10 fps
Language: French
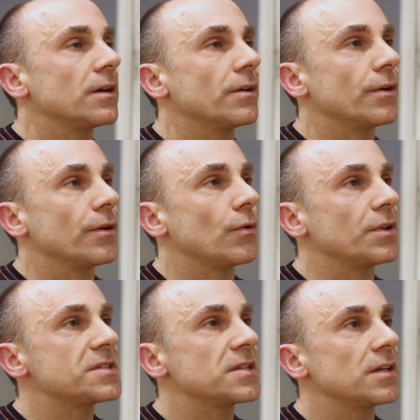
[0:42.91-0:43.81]
Euh,
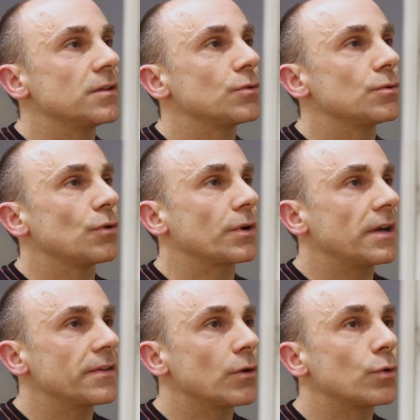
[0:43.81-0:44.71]
on essaye de,
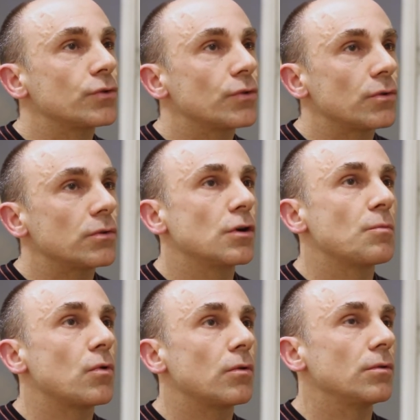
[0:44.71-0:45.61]
regarder autant
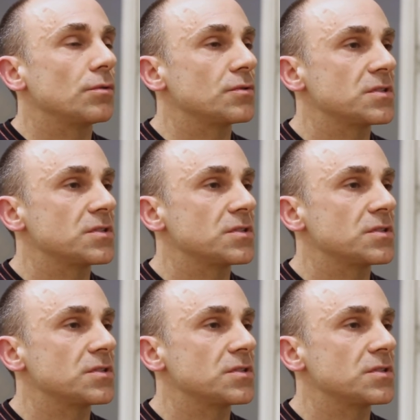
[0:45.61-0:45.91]
comment euh,